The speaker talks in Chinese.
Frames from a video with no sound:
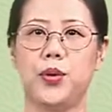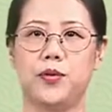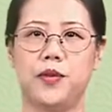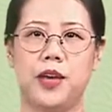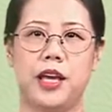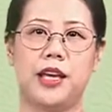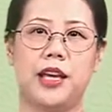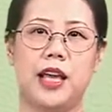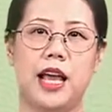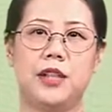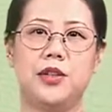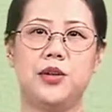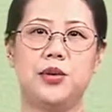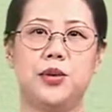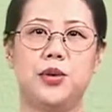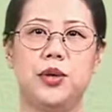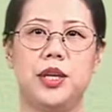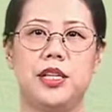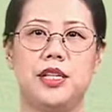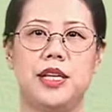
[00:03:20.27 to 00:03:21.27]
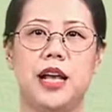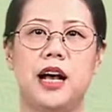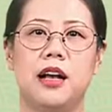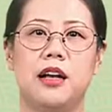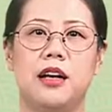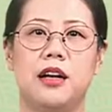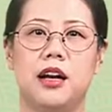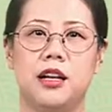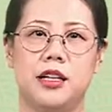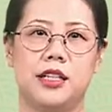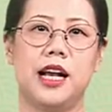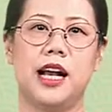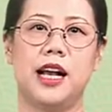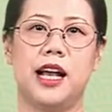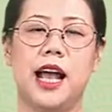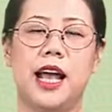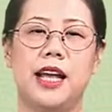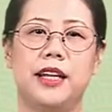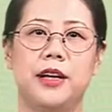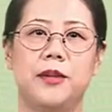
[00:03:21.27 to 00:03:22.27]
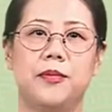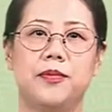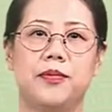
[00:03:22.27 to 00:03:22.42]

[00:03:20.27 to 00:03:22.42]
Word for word: 为研究对象而展开的。